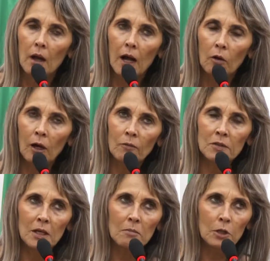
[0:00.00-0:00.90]
Agora,
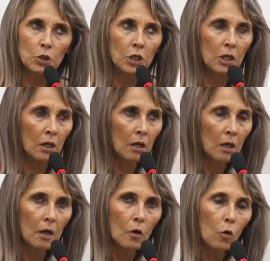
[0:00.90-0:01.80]
você imagina
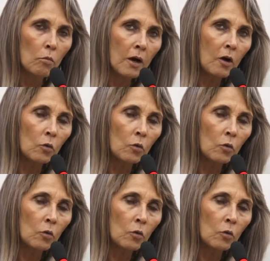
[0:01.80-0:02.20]
uma